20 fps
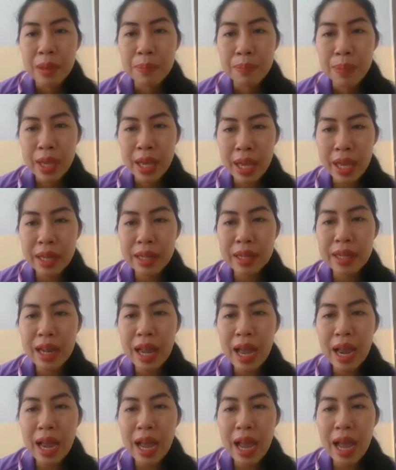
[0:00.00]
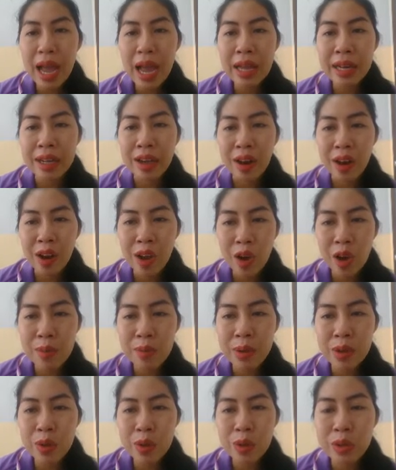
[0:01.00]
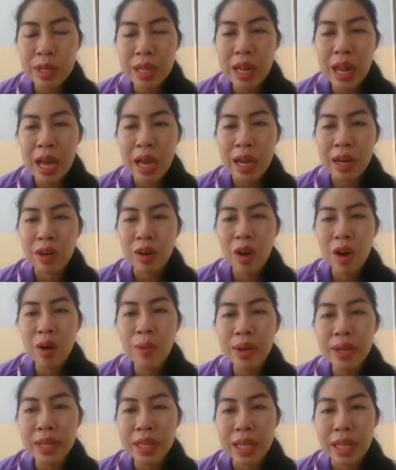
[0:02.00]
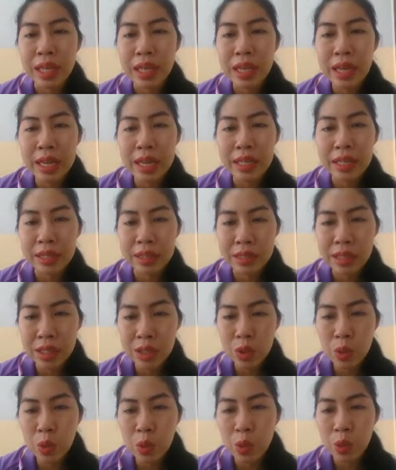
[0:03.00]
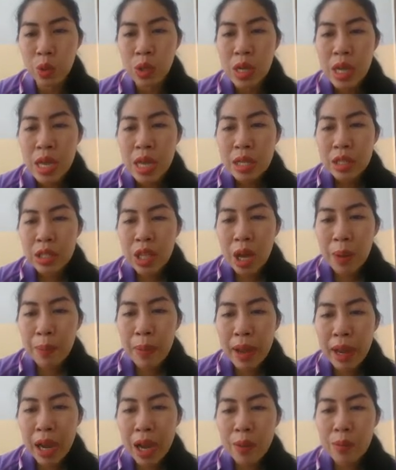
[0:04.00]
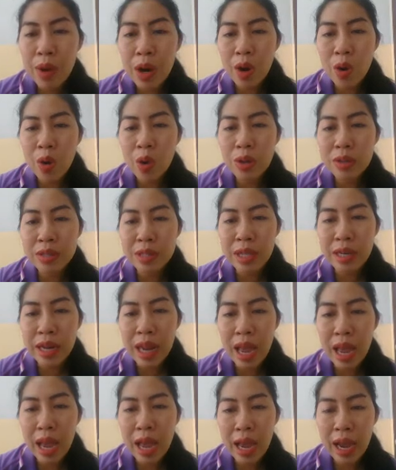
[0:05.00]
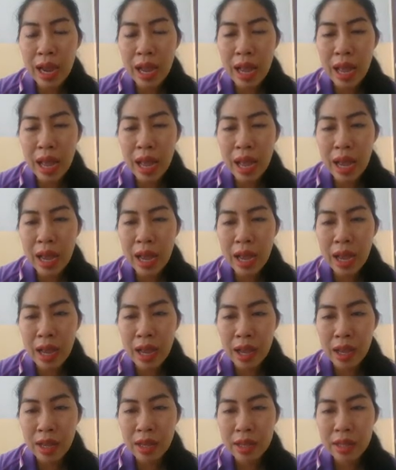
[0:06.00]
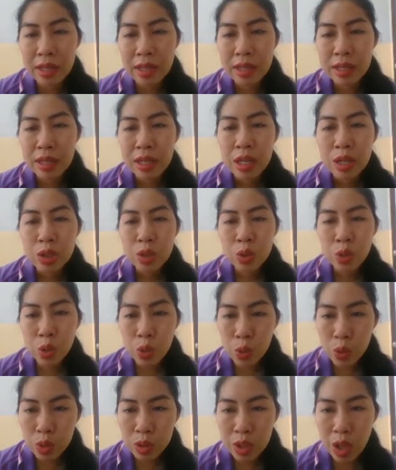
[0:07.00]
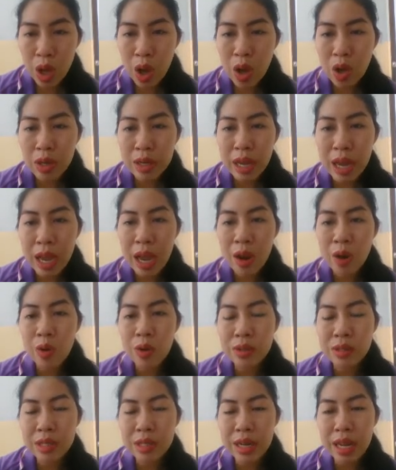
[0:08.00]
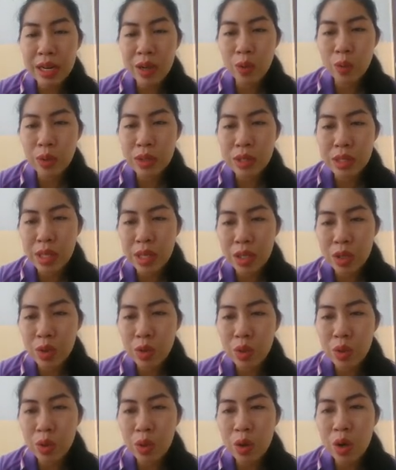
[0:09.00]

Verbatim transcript: ผิดนะคะ เดี๋ยวเราค่อยมาดูทีหลังเนาะว่าเขียนยังไงถึงจะถูก ต่อไปคำว่าโฆษณาค่ะ ถูกต้องนะ โฆษณาทางวิทยุ